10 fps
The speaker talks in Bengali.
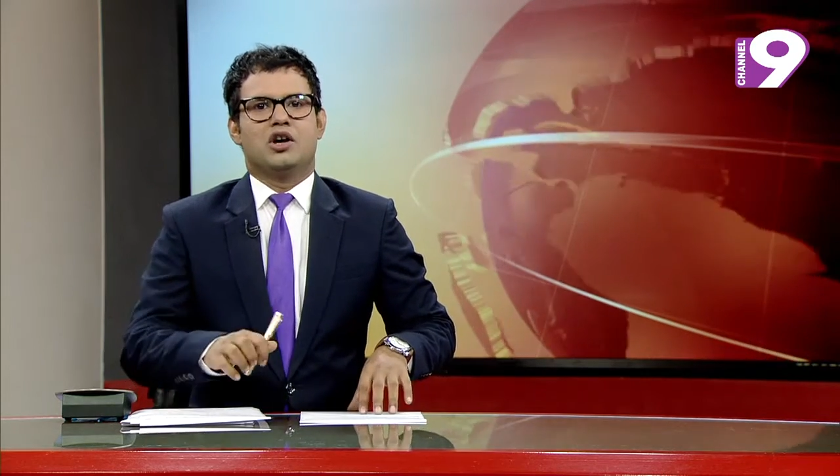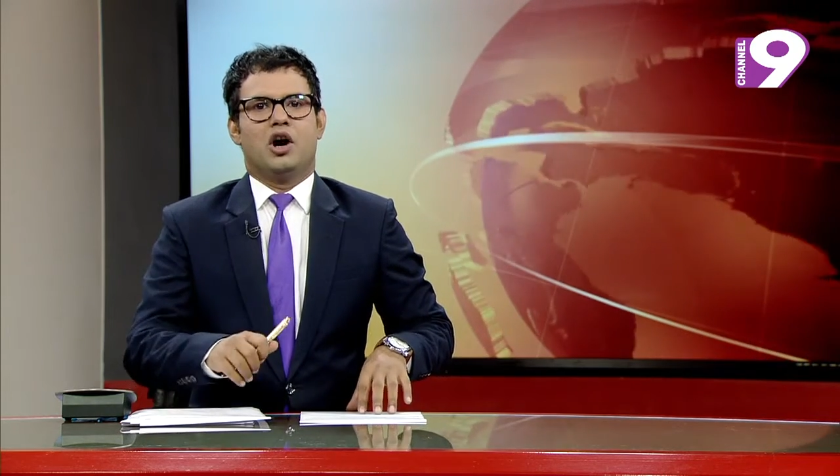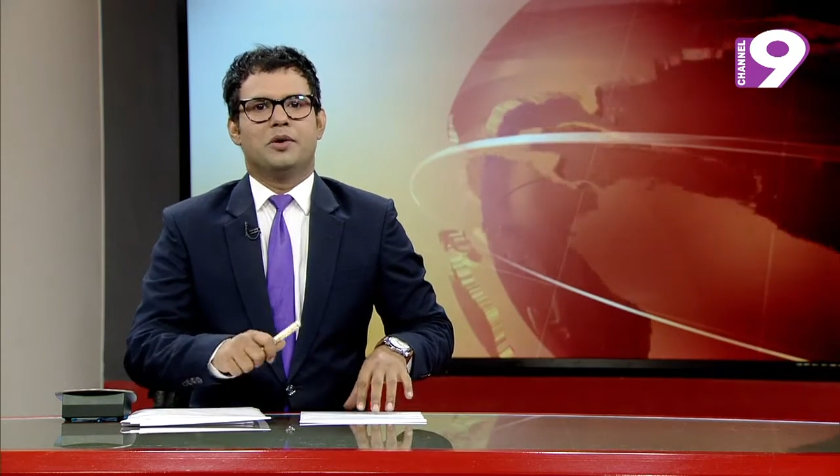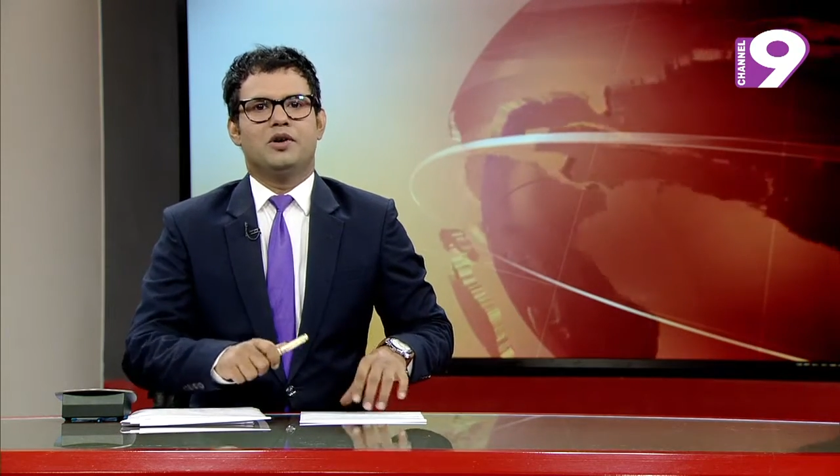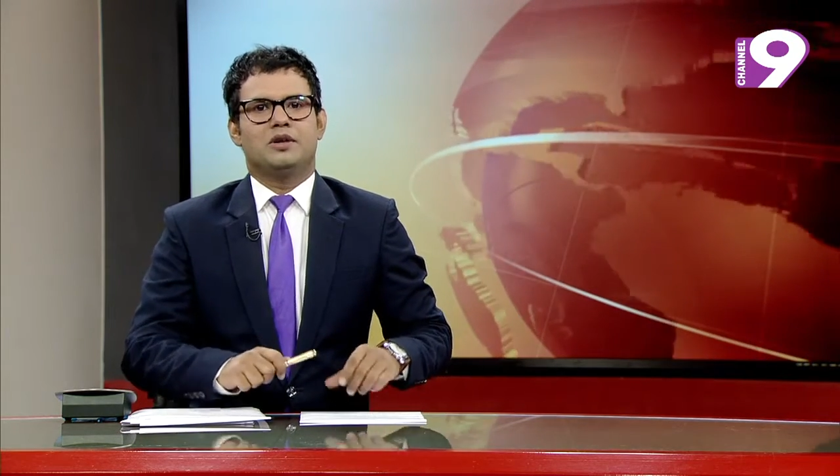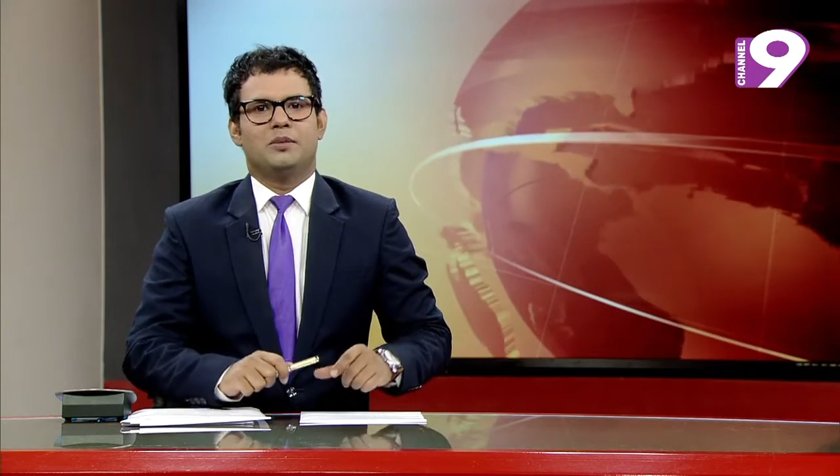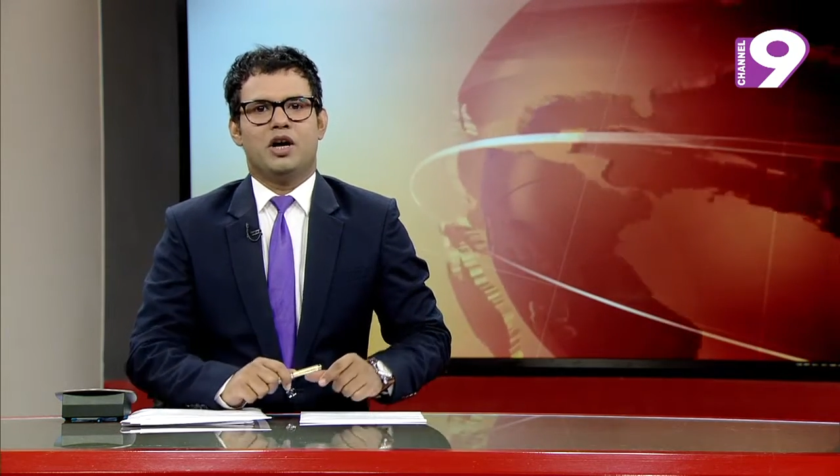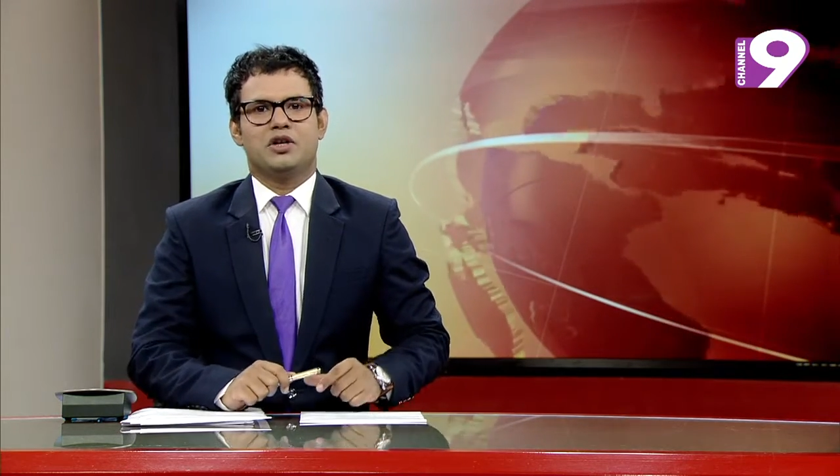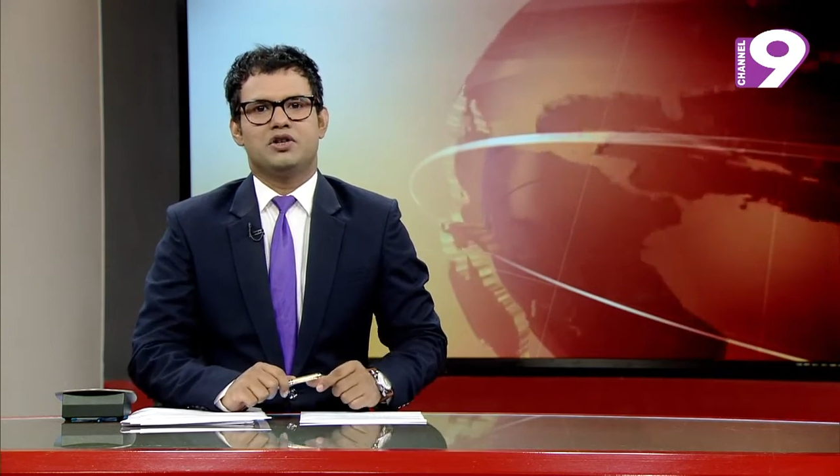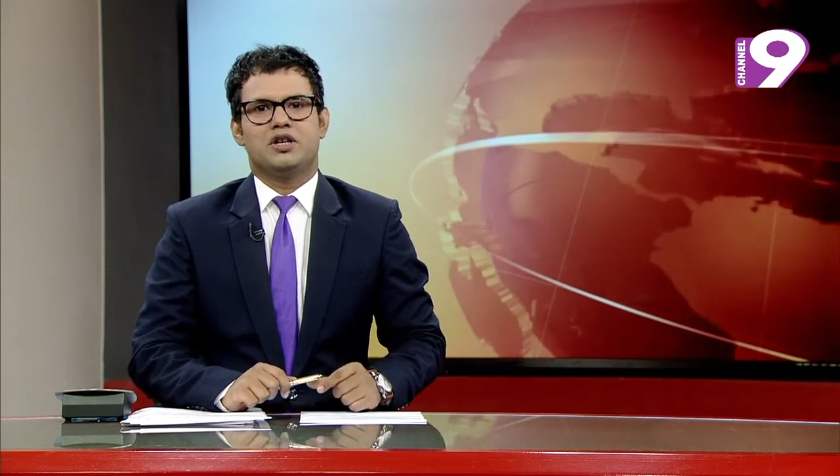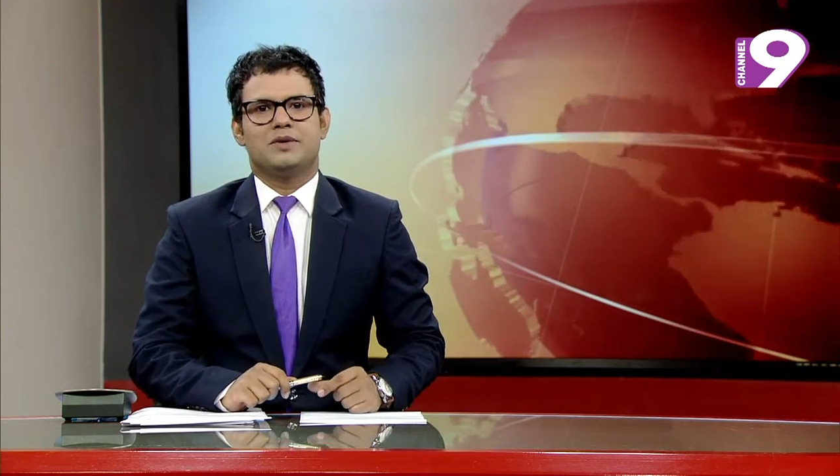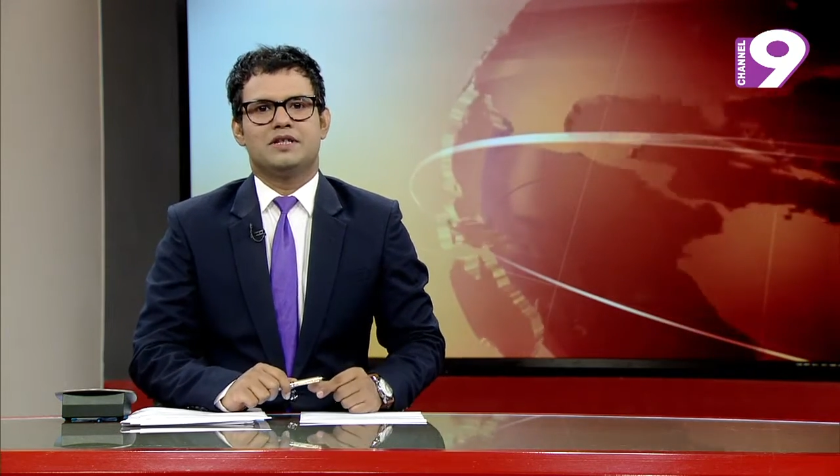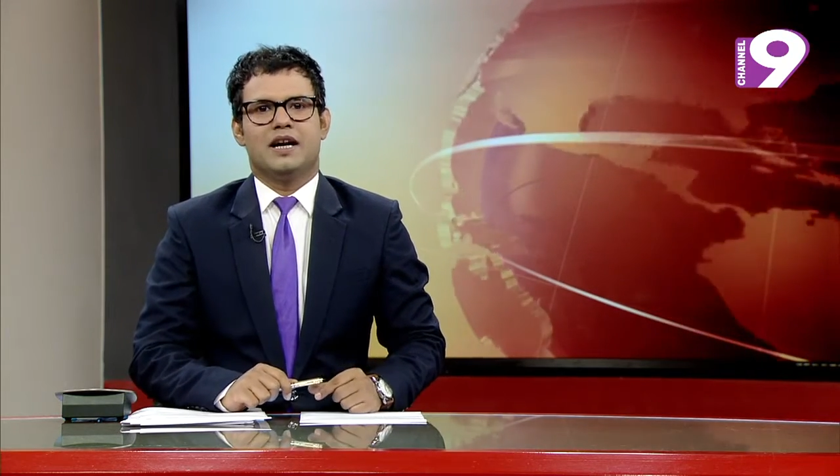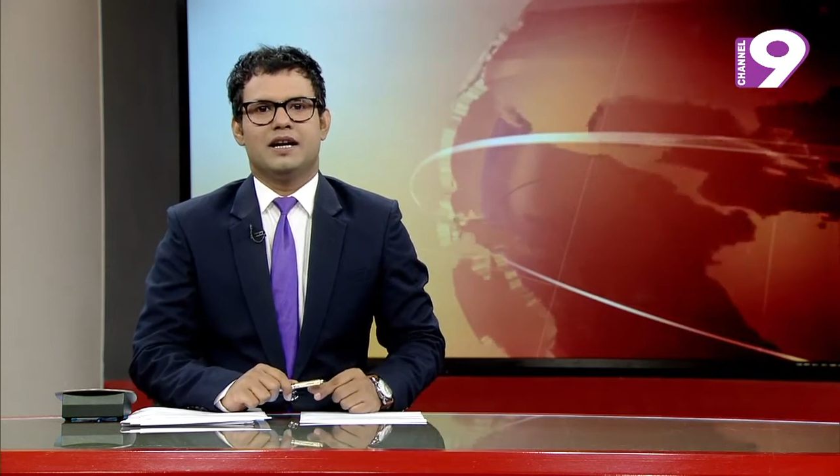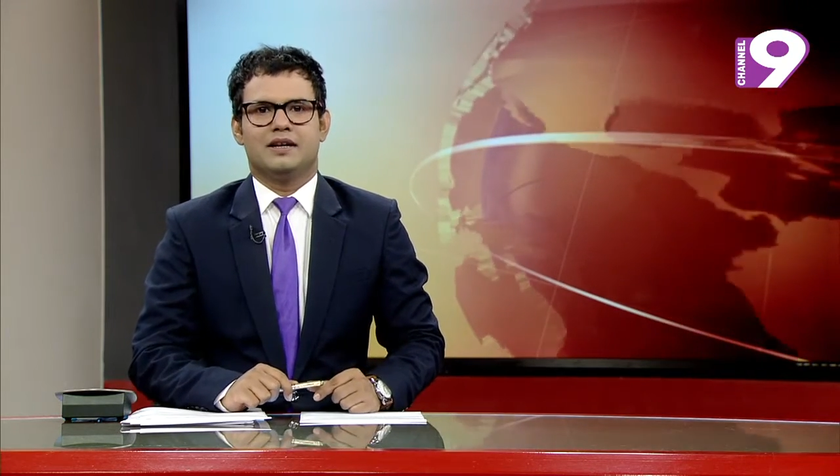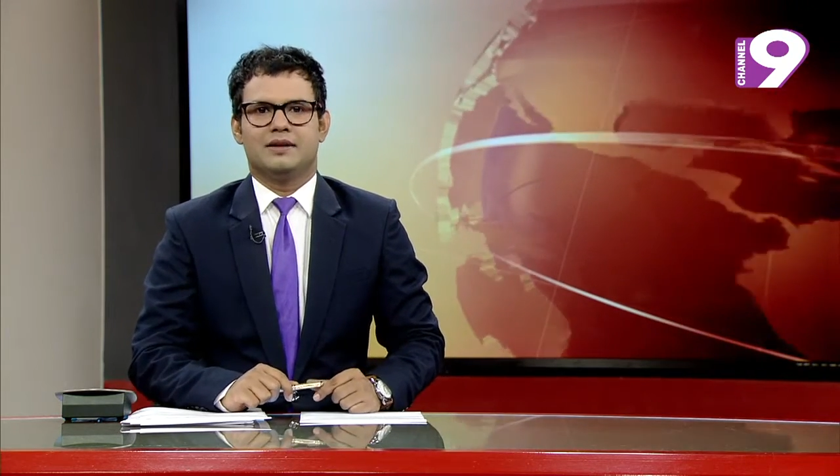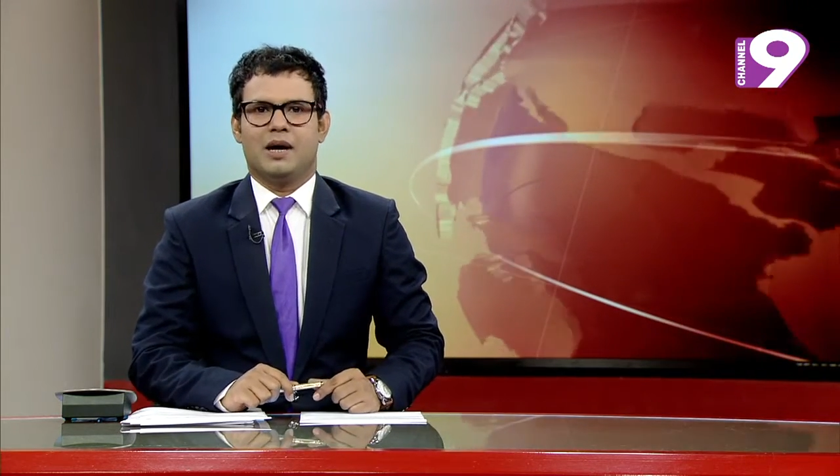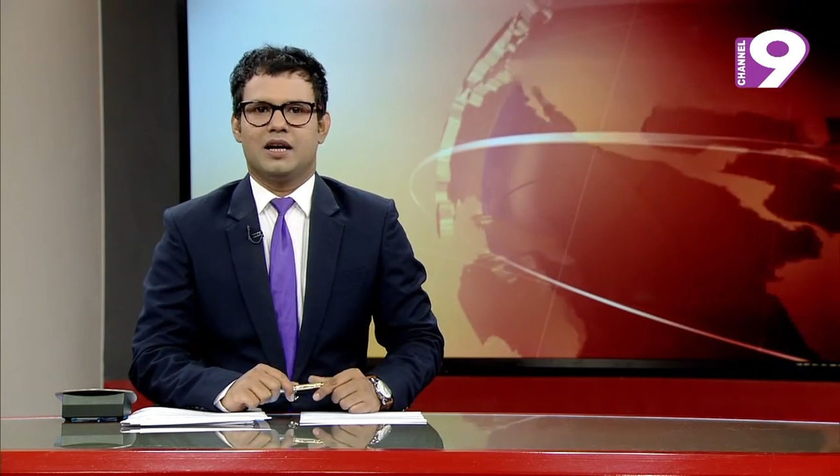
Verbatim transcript: কমনওয়েলথ মহাসচিব জানান